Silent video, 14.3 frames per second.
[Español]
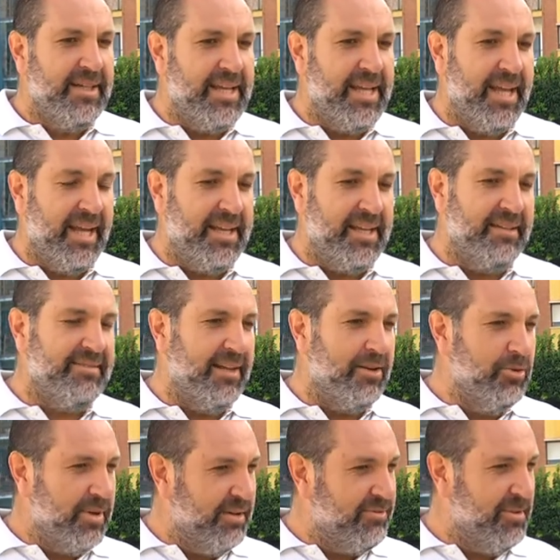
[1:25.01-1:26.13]
Y allí en San
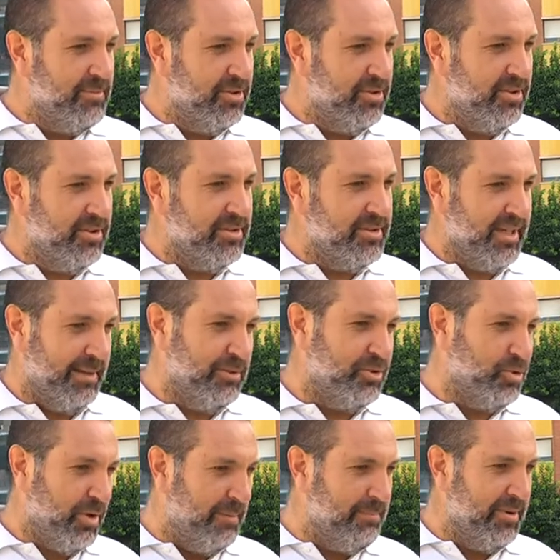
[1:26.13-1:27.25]
Lucas fuimos, quedamos
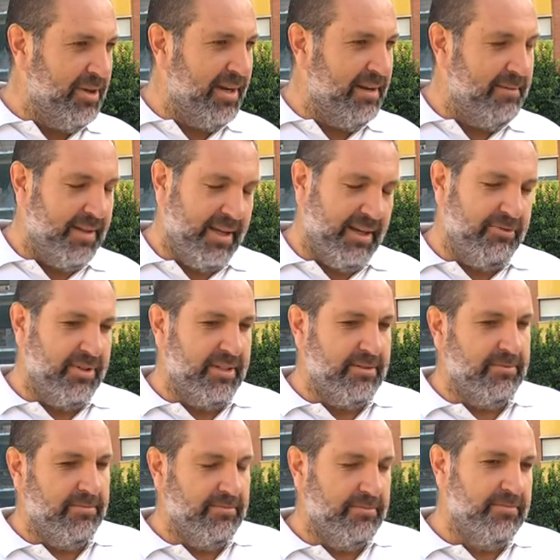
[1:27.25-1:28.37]
subcampeonas. La verdad que fue
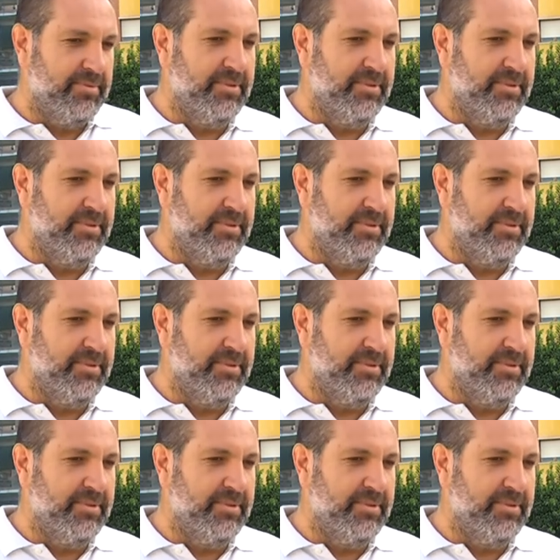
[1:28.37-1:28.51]
un,